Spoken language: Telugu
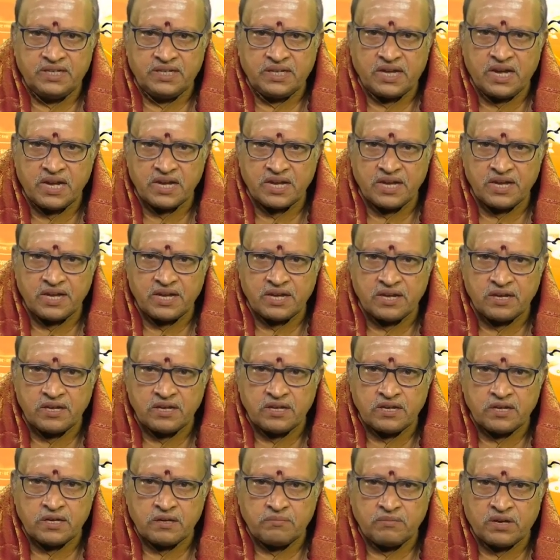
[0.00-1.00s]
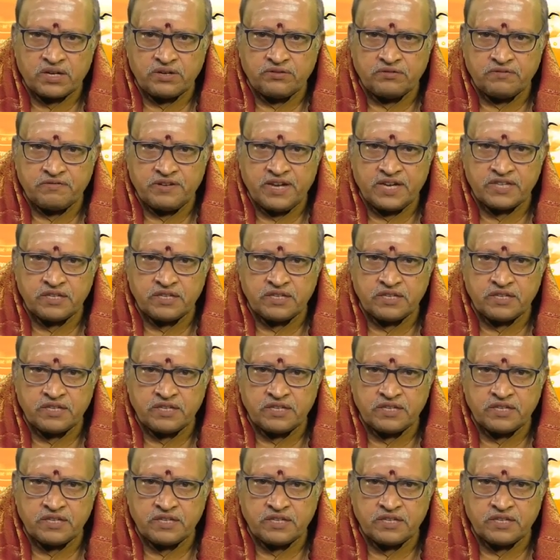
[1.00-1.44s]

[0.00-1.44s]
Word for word: ఇలాగే మనం